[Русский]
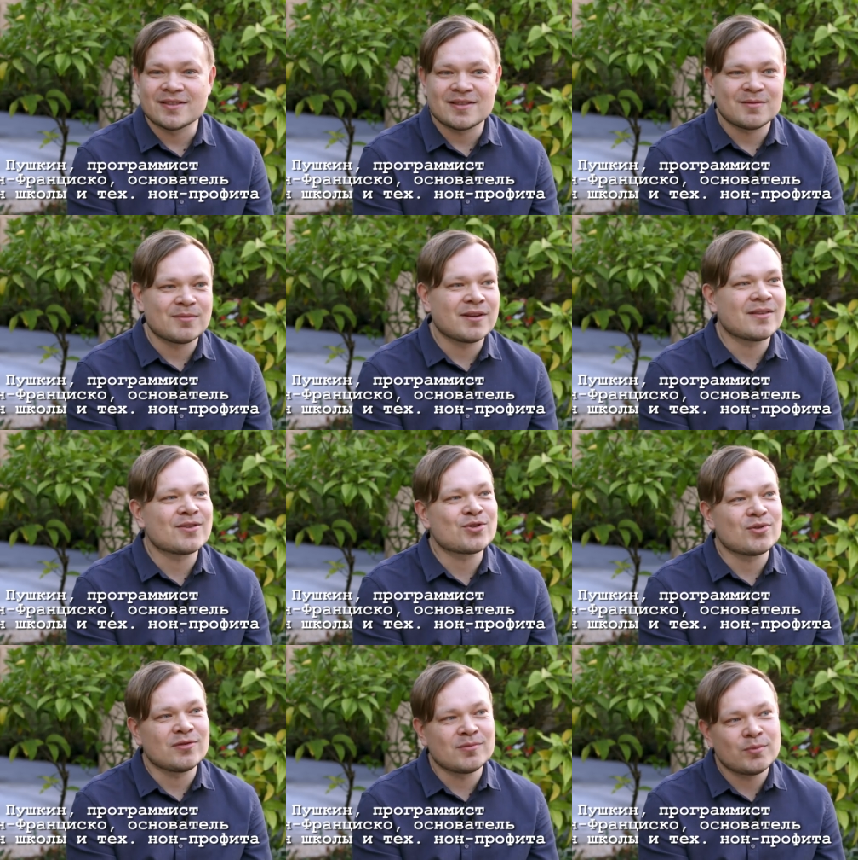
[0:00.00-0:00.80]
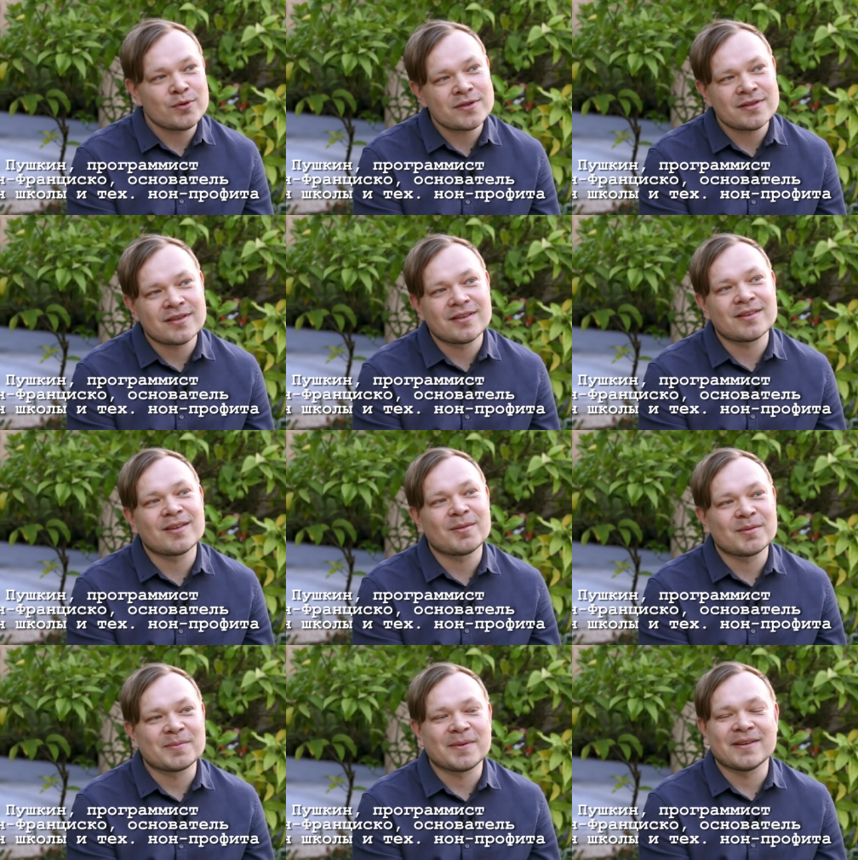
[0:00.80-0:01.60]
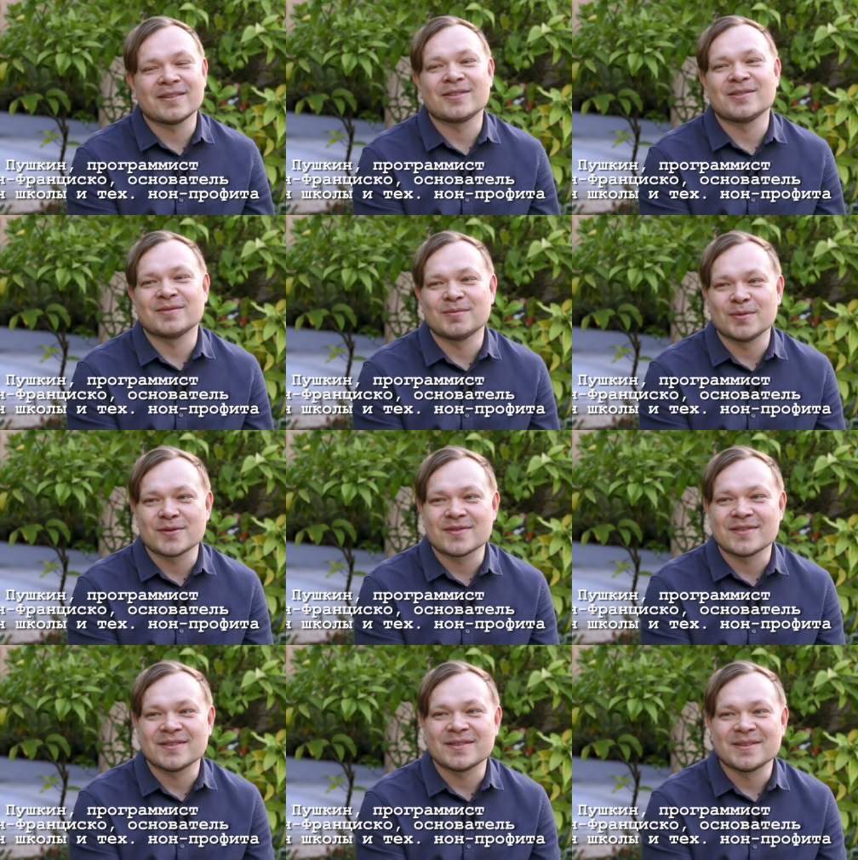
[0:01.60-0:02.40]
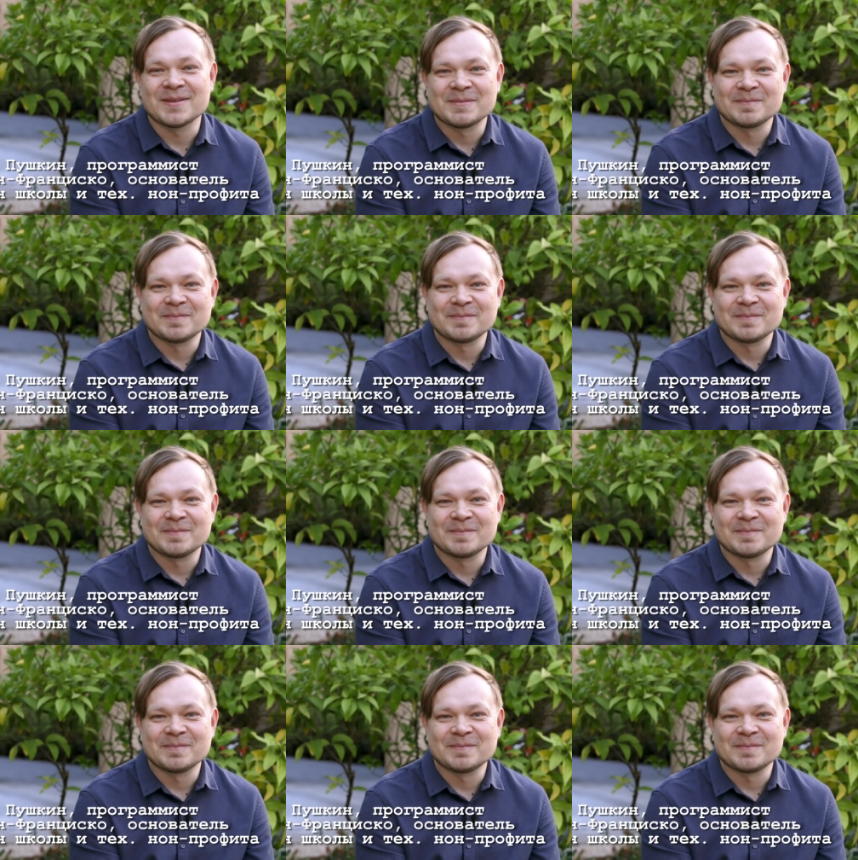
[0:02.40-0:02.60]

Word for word: Если бы я нашел в Бостоне, я бы поехал в Бостон.